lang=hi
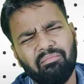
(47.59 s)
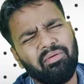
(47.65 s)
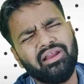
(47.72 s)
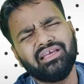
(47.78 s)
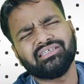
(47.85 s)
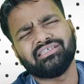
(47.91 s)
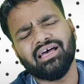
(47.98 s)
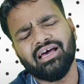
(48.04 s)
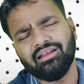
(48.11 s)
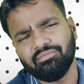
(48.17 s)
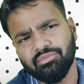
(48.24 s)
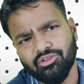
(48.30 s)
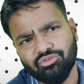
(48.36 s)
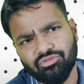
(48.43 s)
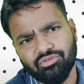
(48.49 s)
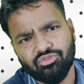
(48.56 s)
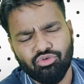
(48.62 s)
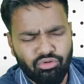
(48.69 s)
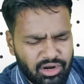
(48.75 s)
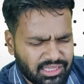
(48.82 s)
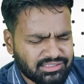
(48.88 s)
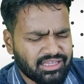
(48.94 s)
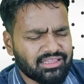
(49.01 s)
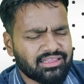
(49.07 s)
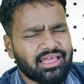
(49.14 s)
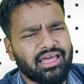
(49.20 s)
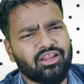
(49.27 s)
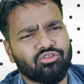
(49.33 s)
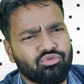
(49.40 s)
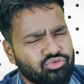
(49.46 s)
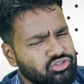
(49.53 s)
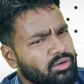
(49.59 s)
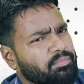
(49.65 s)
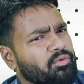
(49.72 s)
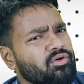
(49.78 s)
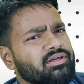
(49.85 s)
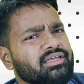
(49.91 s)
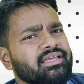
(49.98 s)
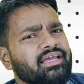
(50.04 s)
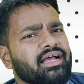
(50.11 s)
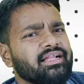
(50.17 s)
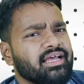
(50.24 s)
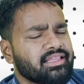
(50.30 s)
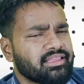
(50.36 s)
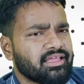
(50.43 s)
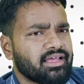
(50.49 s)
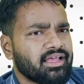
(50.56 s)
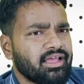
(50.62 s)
परेशान हो थोड़ा सा धैर्य सपोर्ट किया जाए